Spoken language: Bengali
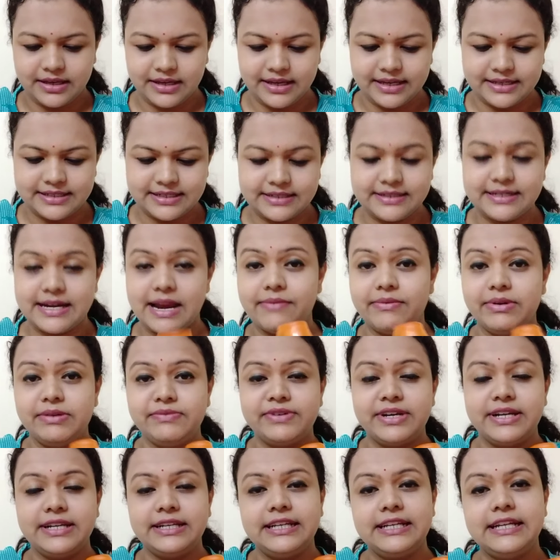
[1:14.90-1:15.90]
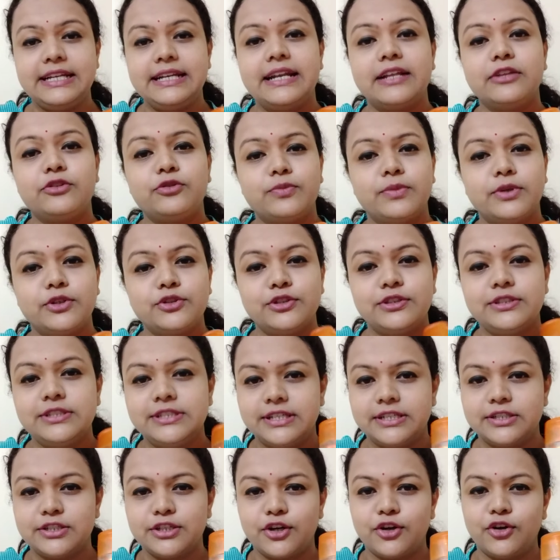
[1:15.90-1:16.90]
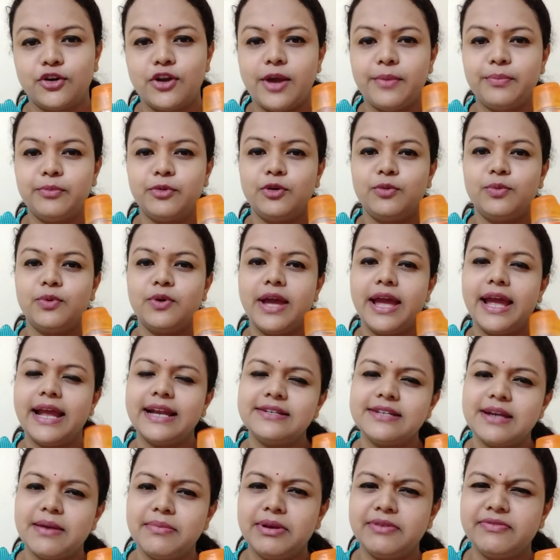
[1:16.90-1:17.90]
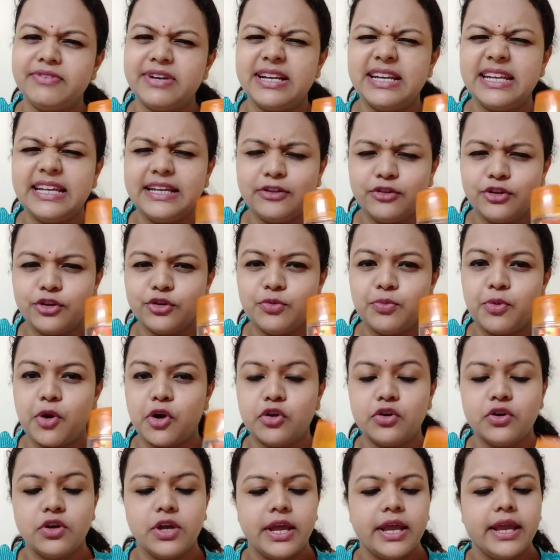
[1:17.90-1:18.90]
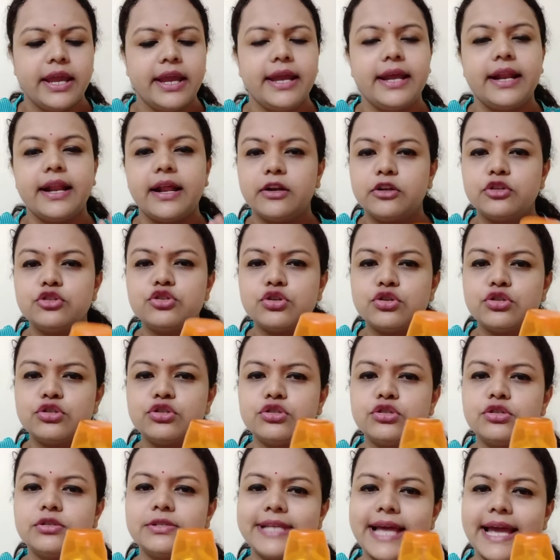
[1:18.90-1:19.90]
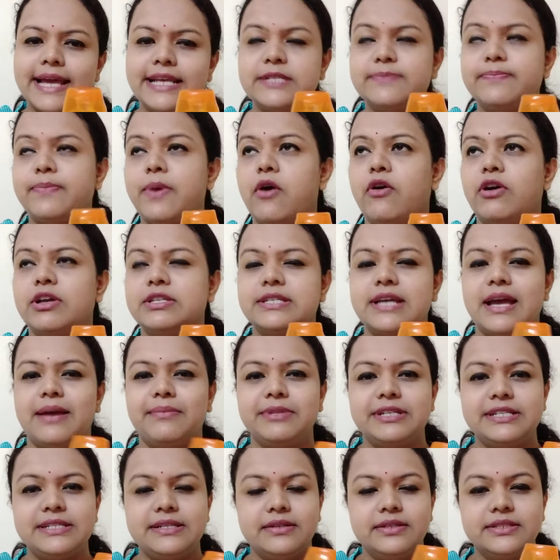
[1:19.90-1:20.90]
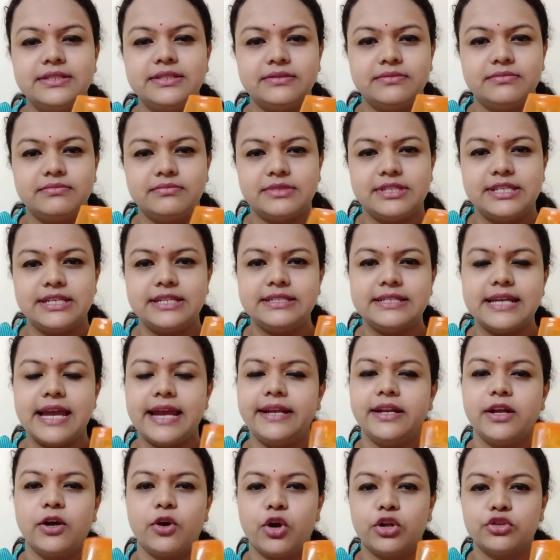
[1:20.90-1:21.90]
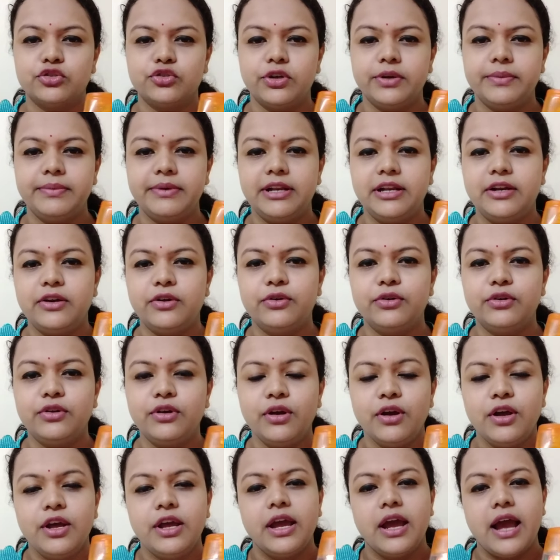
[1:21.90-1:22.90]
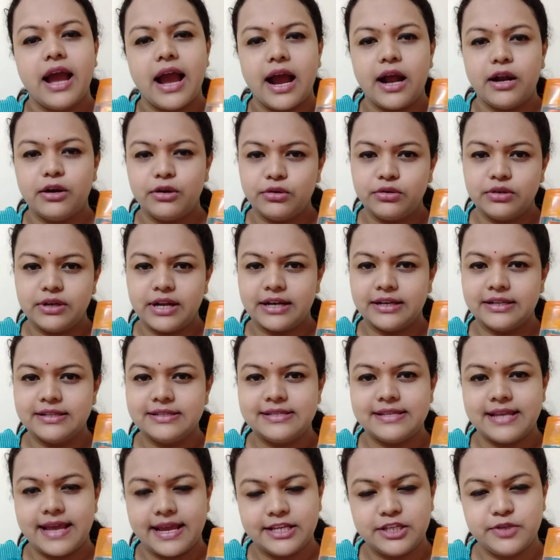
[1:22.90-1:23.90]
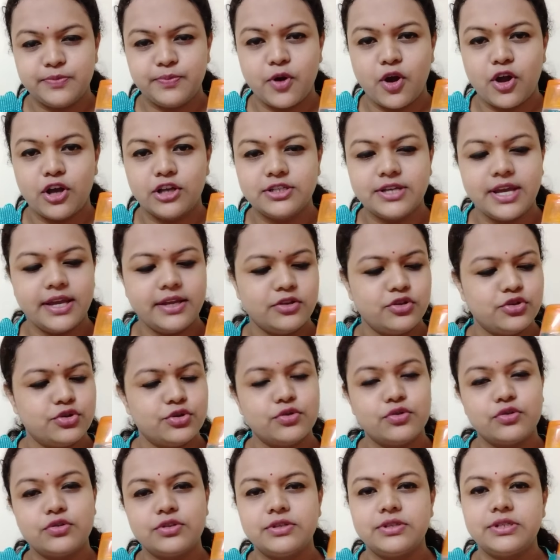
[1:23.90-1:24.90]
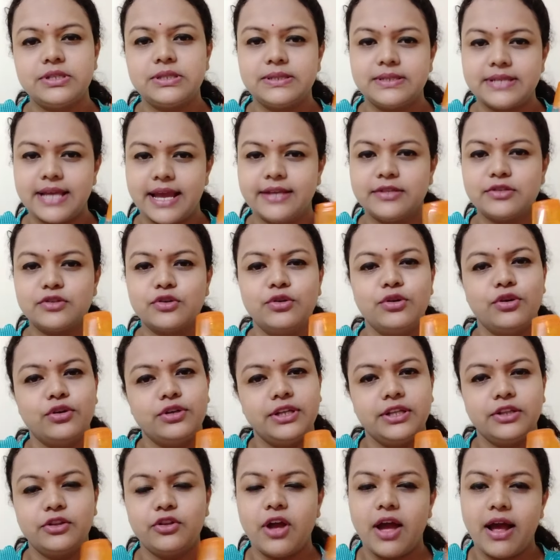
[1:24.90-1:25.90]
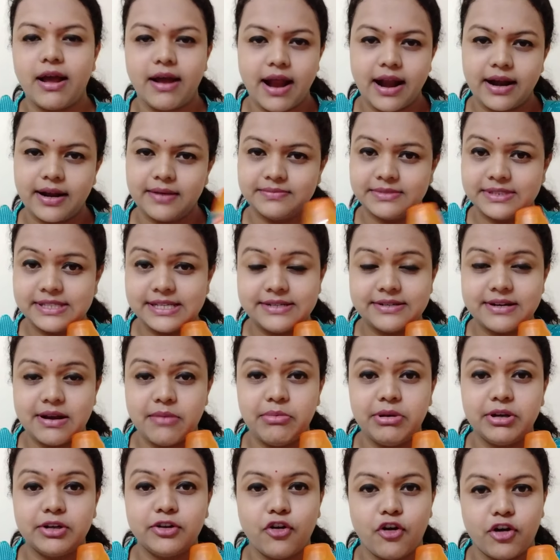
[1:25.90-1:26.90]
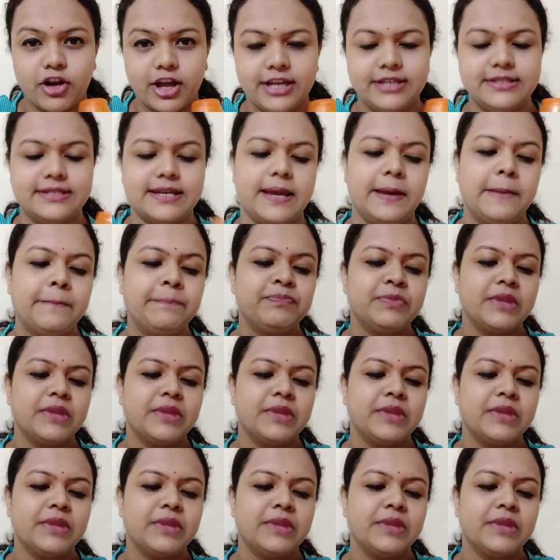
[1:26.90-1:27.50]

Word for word: এটা ট্রাভেল ফ্রেন্ডলি কিনা তোমরা যদি জিজ্ঞাসা করো আমি বলবো হ্যাঁ ট্রাভেল ফ্রেন্ডলি কিন্তু একটু বড়ো এর আরও ছোটো ছোটো সাইজ পাওয়া যায় আমি ঠিক জানি না কত এম এলের ওগুলো আরও নানান সাইজ পাওয়া যায় ছোটো সাইজগুলো নিয়ে তো আরামসে ট্রাভেল করাই যায়